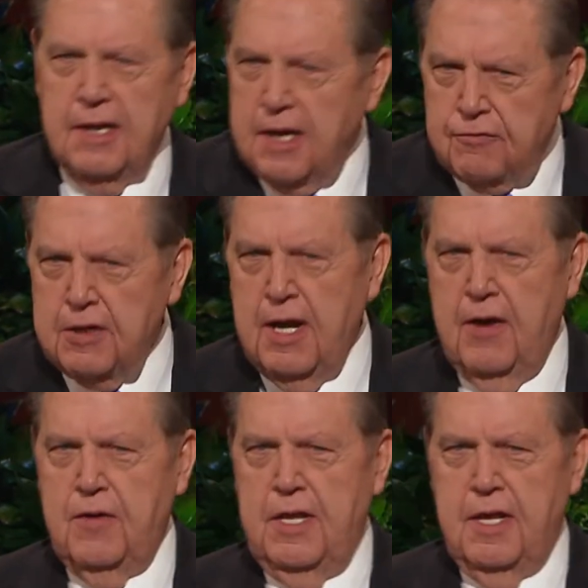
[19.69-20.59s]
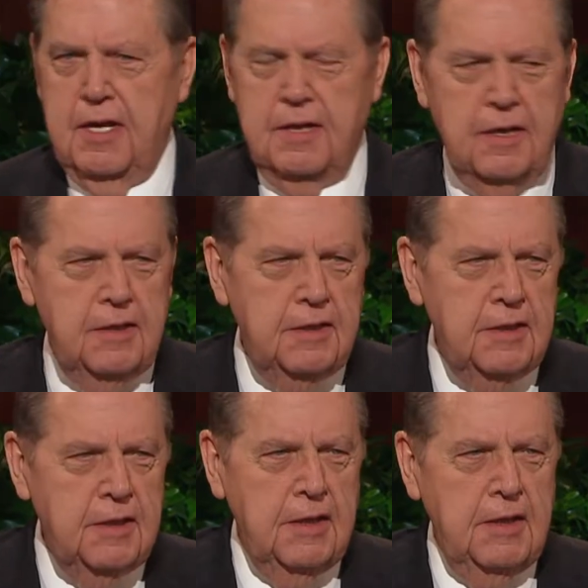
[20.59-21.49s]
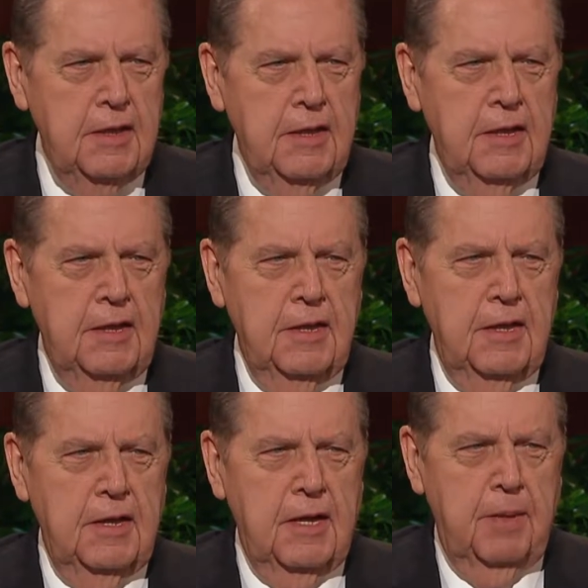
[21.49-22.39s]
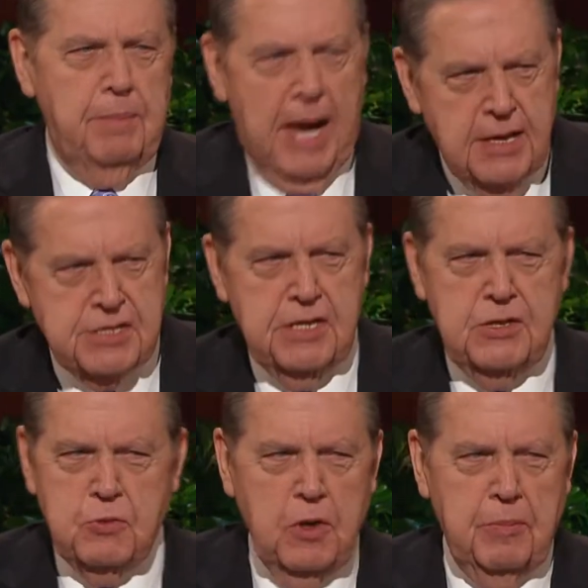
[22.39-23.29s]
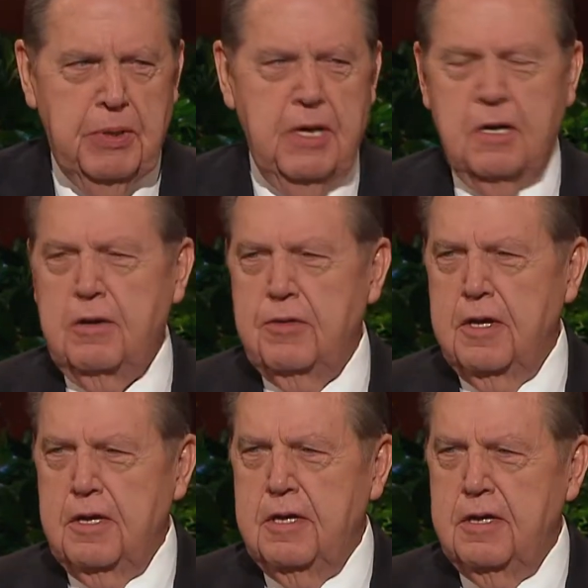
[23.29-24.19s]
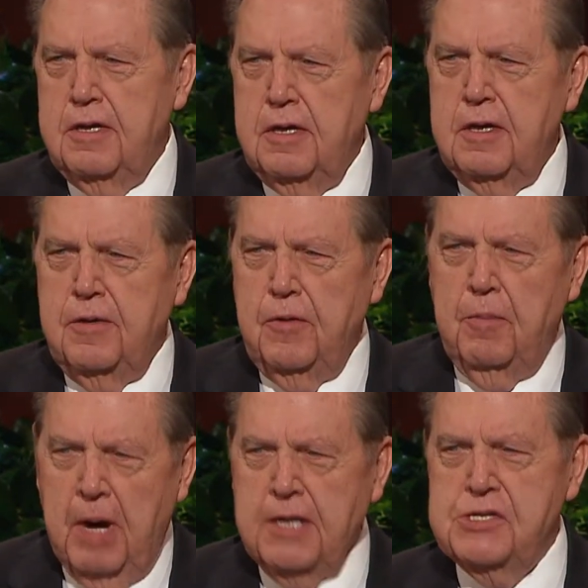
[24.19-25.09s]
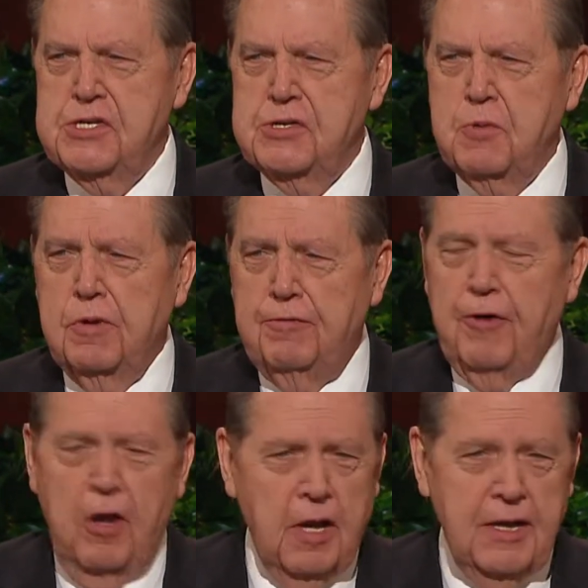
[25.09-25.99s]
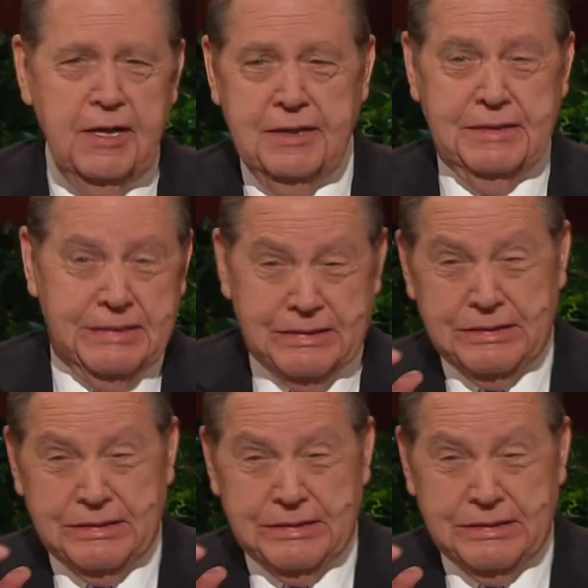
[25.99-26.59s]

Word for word: Doch ist Ihnen schon einmal aufgefallen, dass uns hin und wieder eine Schriftstelle daran erinnert,